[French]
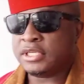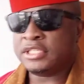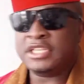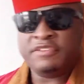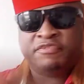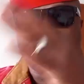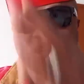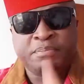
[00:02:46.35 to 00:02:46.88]

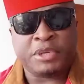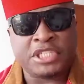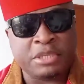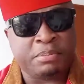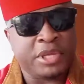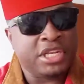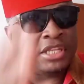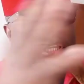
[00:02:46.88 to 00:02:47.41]
Si
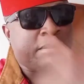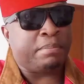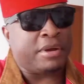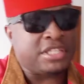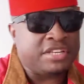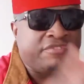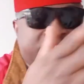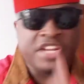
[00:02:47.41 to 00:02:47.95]
Petit Pays n'était
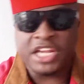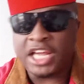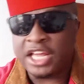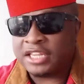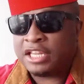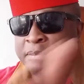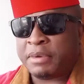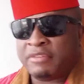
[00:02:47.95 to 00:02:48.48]
pas, si Filingue
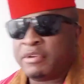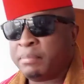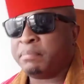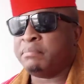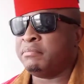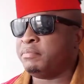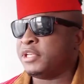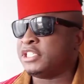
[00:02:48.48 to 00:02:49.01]
n'était pas
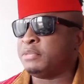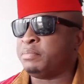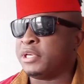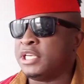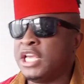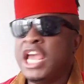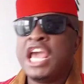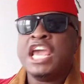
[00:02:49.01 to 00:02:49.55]
Petit
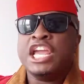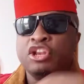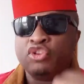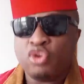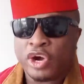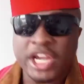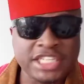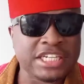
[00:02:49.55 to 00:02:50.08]
Pays, il
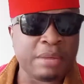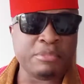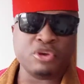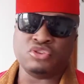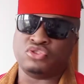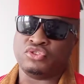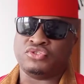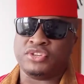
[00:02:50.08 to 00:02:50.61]
n'aurait jamais
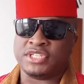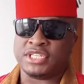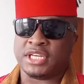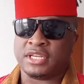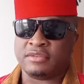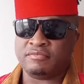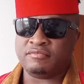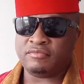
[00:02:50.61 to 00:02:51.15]
eu ce
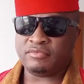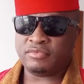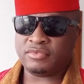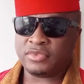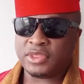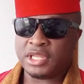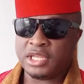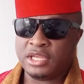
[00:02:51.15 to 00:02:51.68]
succès.
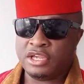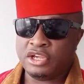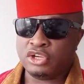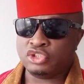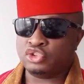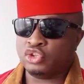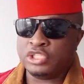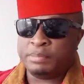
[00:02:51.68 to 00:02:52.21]

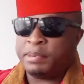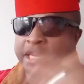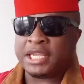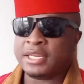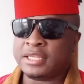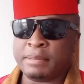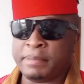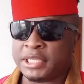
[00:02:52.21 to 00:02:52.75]
Je ne dis pas
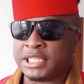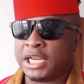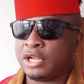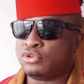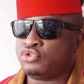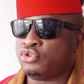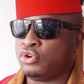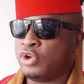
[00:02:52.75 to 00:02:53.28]
qu'il n'était pas
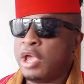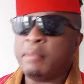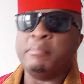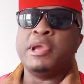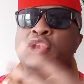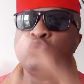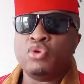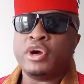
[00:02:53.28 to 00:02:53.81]
talentueux,
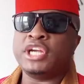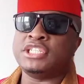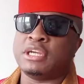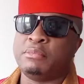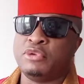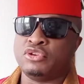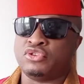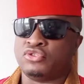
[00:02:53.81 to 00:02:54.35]
mais il n'aurait
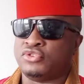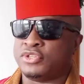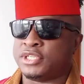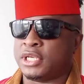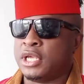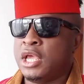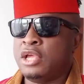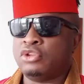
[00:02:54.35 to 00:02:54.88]
jamais eu ce
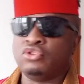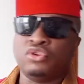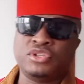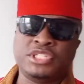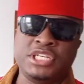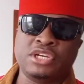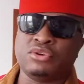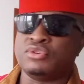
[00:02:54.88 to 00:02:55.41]
succès.
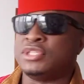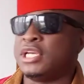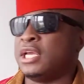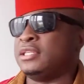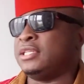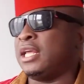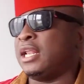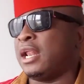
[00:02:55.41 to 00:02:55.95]
Donc, dit que
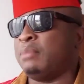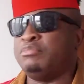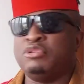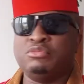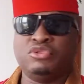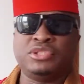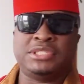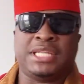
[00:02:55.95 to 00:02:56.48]
c'est tel
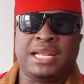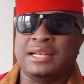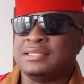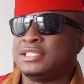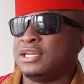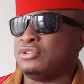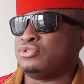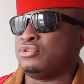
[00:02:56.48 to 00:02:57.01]
album ou
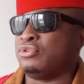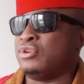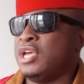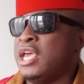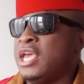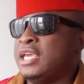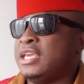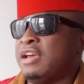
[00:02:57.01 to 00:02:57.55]
telle chanson
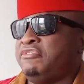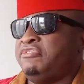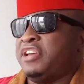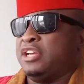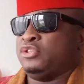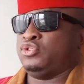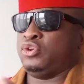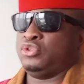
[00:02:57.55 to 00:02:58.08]
qui a fait
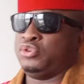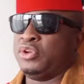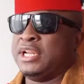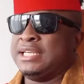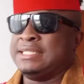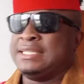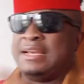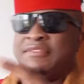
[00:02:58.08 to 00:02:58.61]
en sorte que
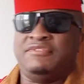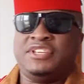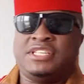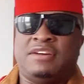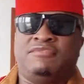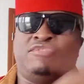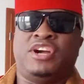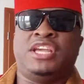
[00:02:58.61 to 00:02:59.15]
les 100
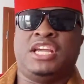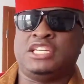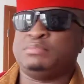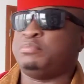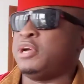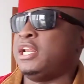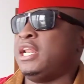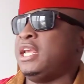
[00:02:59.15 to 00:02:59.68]
visas
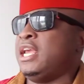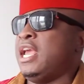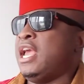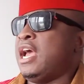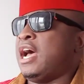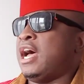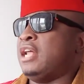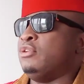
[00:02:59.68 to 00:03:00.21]
voyagent pour aller
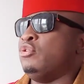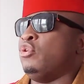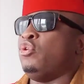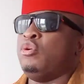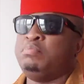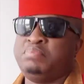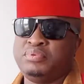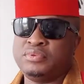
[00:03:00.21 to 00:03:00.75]
en
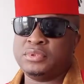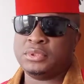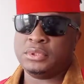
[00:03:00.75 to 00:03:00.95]
Europe,